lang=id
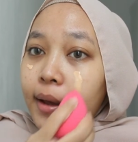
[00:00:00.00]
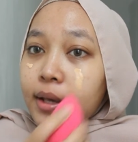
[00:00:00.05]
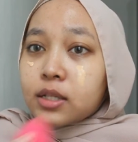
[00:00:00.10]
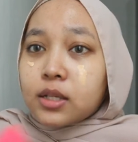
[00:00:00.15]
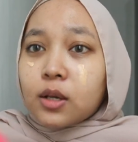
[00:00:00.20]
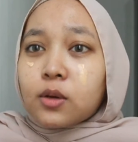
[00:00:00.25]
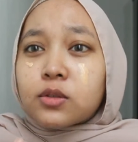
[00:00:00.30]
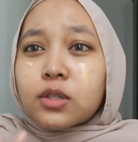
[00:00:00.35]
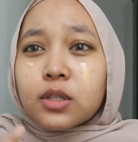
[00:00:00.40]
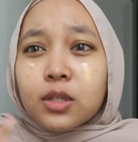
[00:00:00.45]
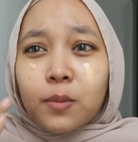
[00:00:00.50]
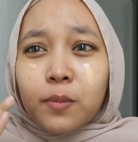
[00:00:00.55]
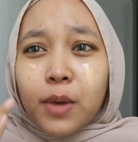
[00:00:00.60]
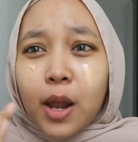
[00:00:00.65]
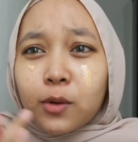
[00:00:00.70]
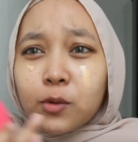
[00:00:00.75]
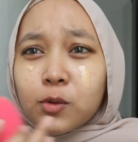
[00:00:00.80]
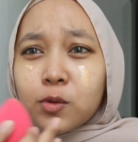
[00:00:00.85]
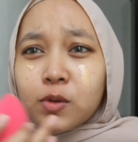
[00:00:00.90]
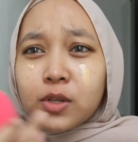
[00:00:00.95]
ih seharusnya
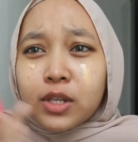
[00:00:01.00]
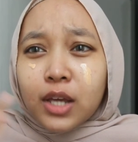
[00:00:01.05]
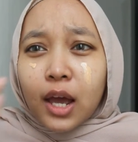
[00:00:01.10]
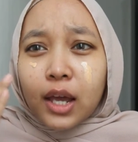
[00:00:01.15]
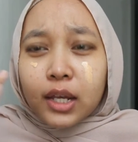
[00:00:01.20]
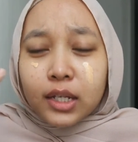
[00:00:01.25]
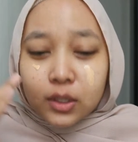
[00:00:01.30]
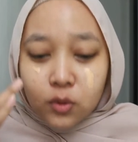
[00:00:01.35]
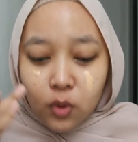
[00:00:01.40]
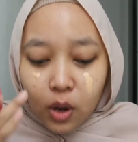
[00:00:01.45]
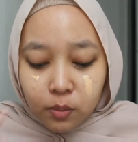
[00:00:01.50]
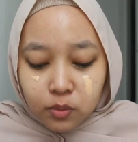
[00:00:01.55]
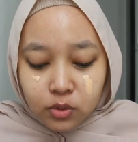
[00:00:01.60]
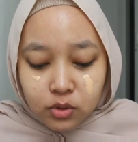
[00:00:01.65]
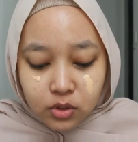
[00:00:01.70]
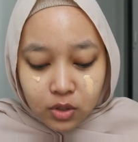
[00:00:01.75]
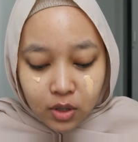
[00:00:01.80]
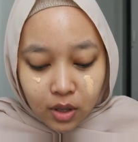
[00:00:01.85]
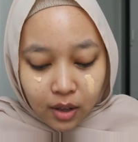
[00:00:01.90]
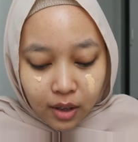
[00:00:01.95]
sebelah dulu ya ini gue
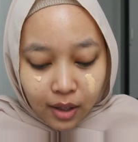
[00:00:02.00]
hapus